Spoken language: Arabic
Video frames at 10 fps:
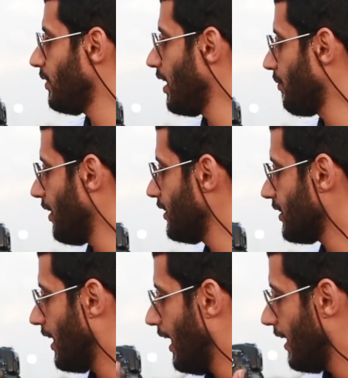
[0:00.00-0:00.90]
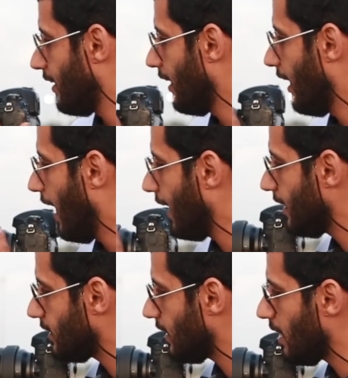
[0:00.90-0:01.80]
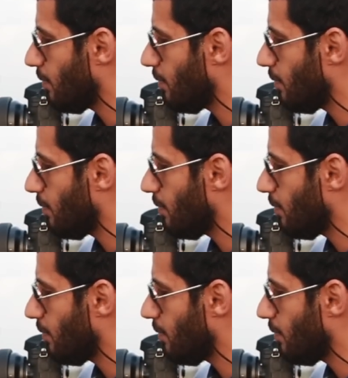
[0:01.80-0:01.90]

اليوم راح نشرح عن عدسة